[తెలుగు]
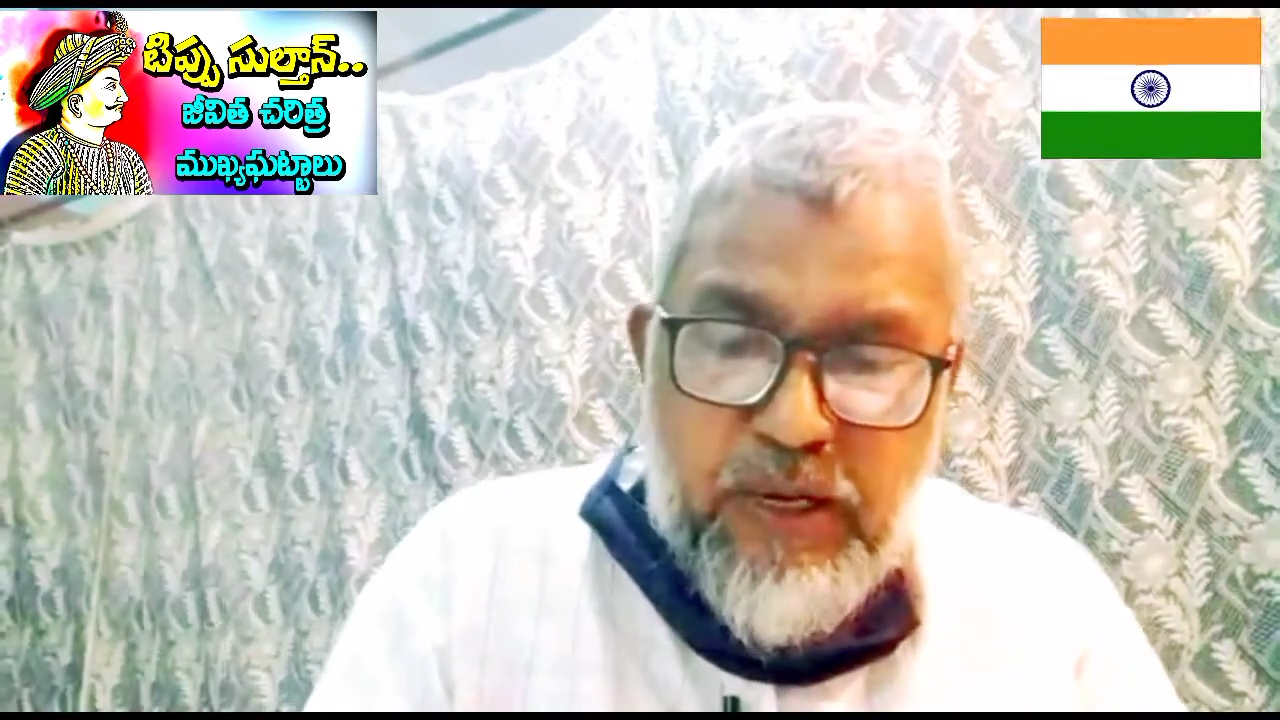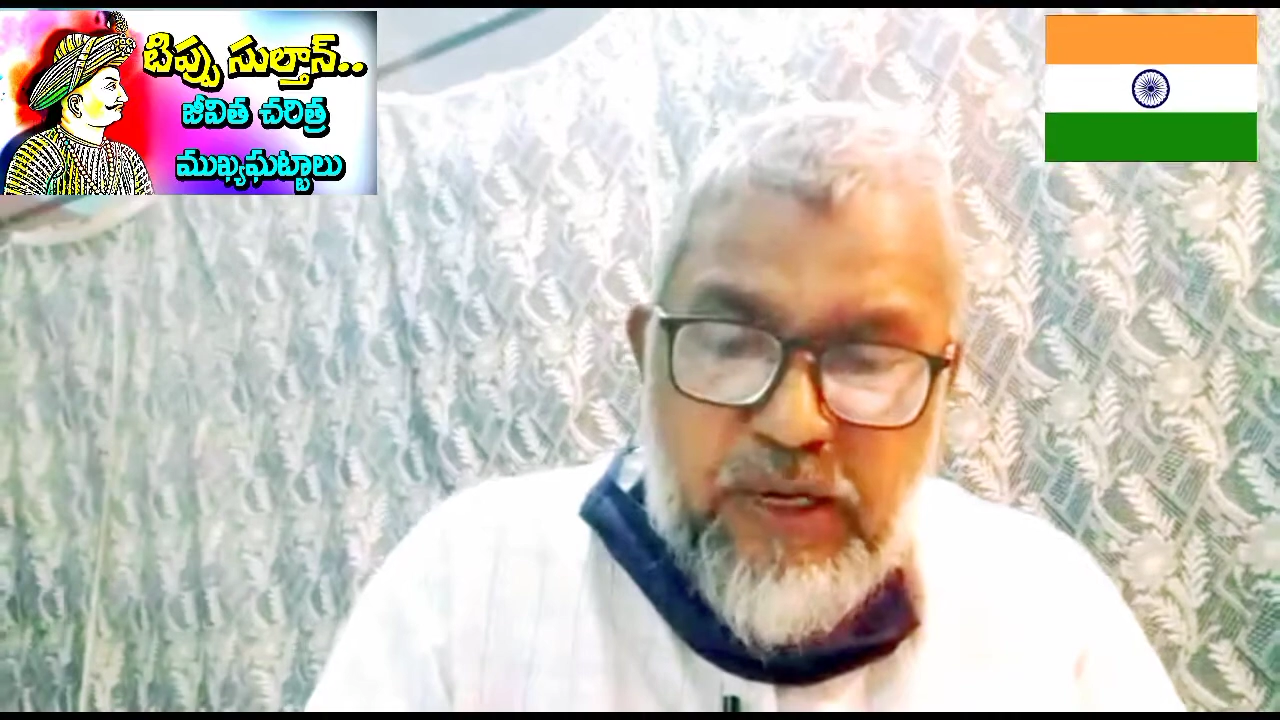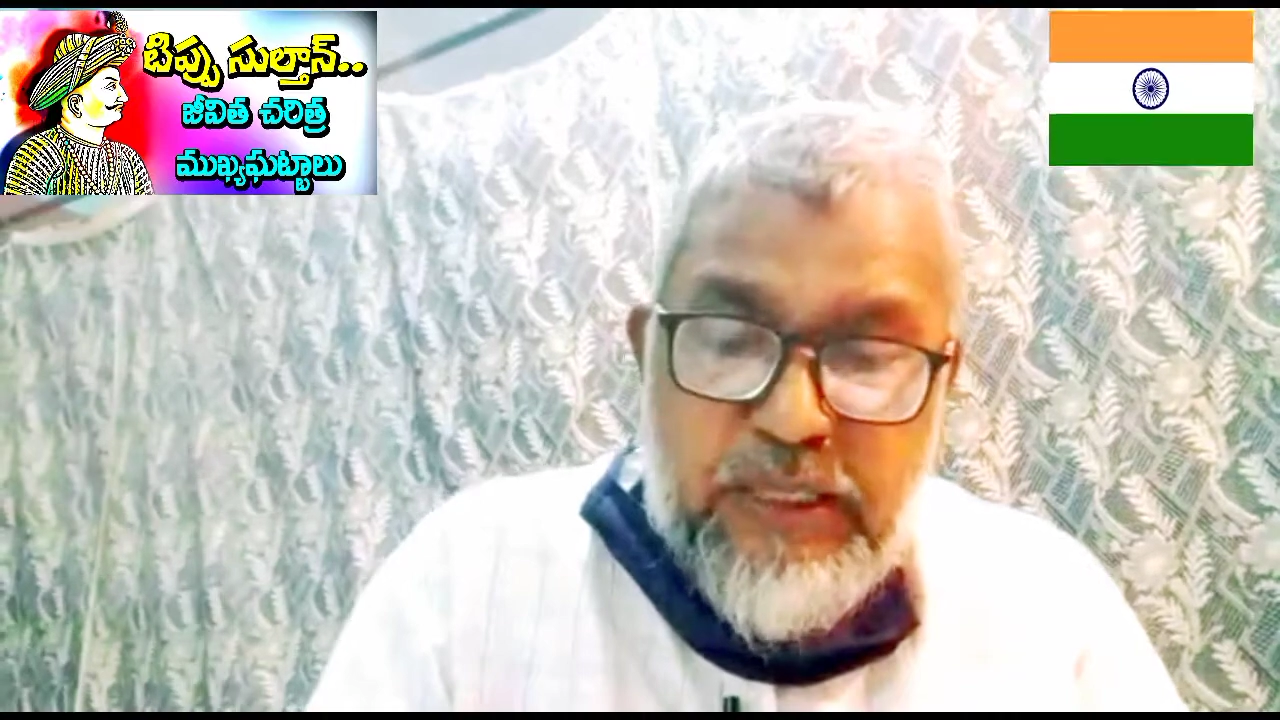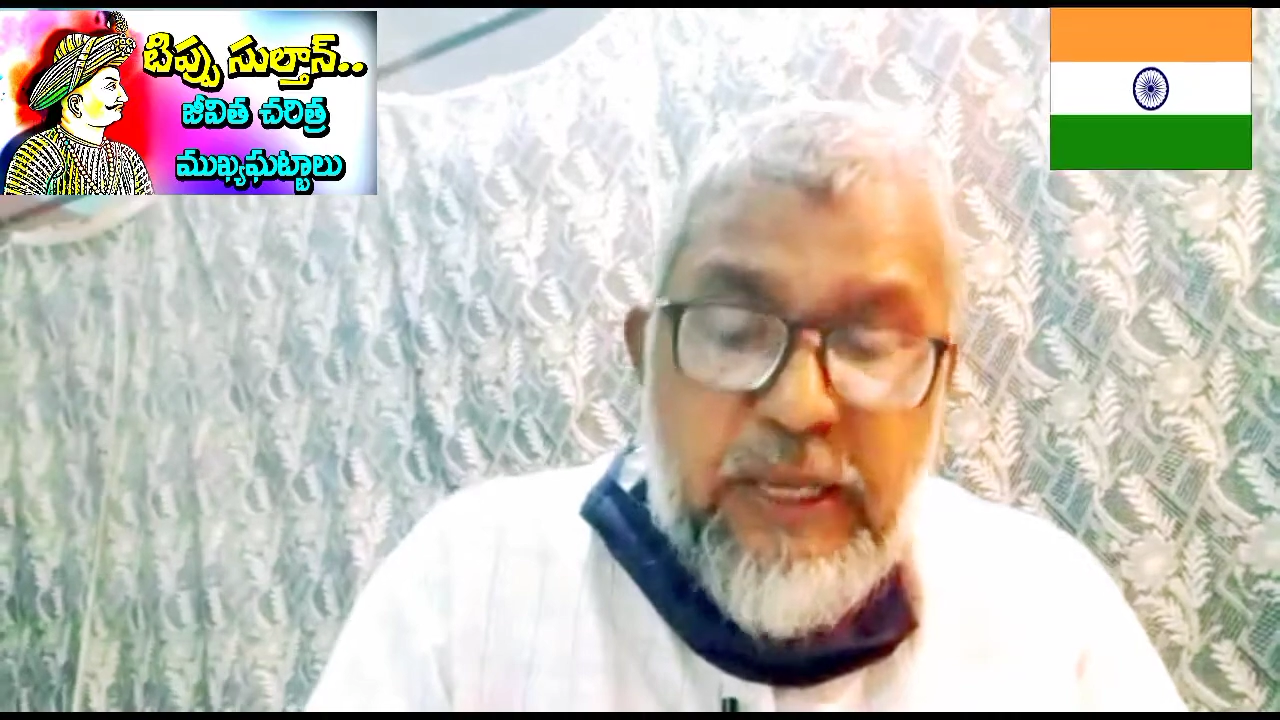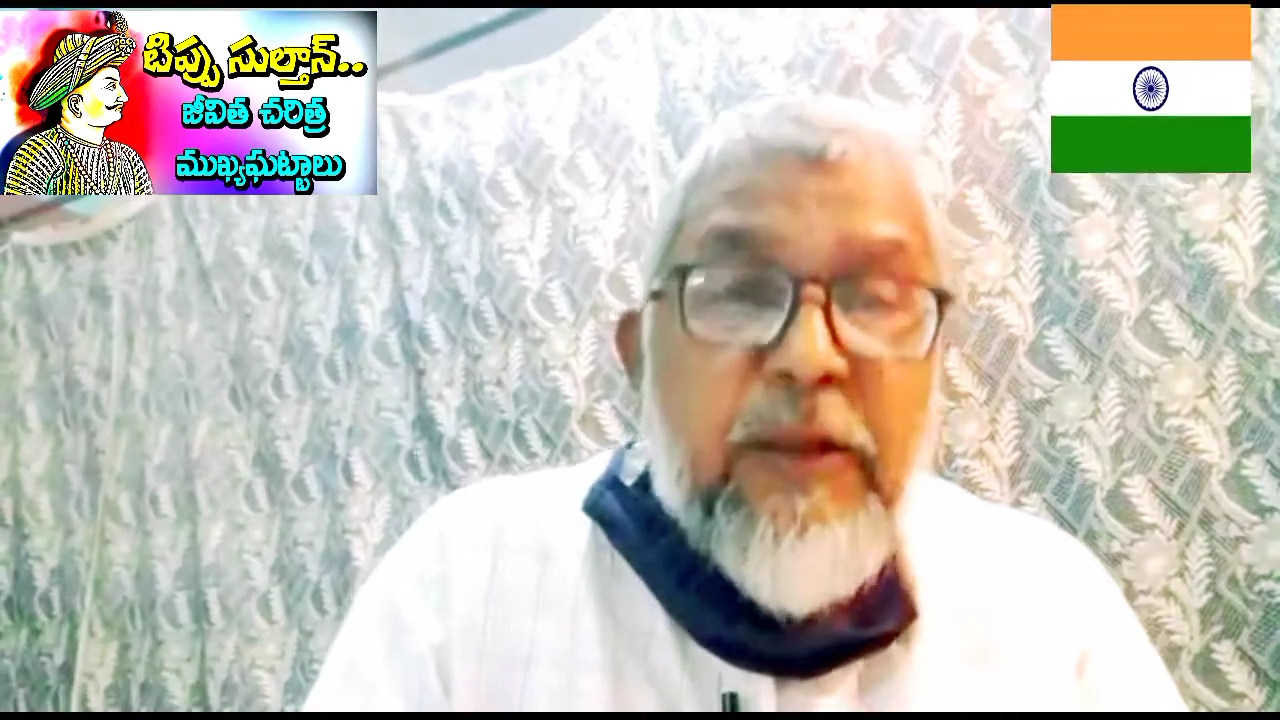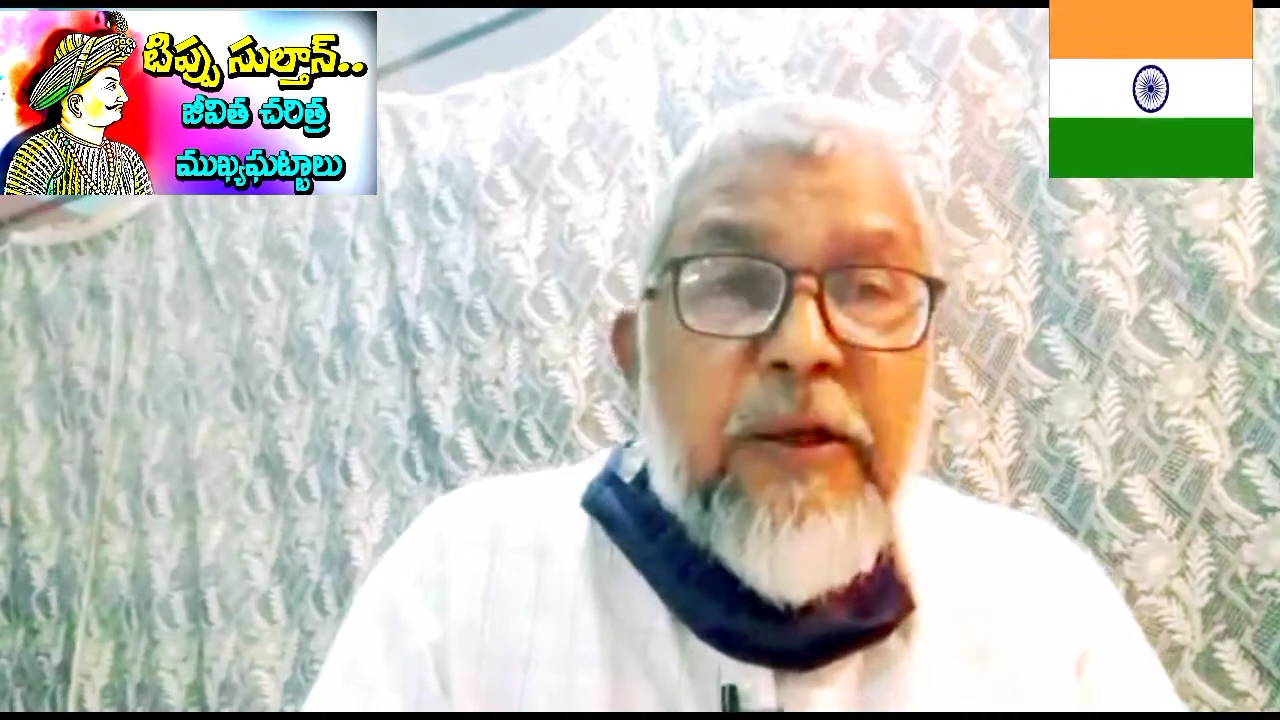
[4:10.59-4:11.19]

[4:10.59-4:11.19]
గారిది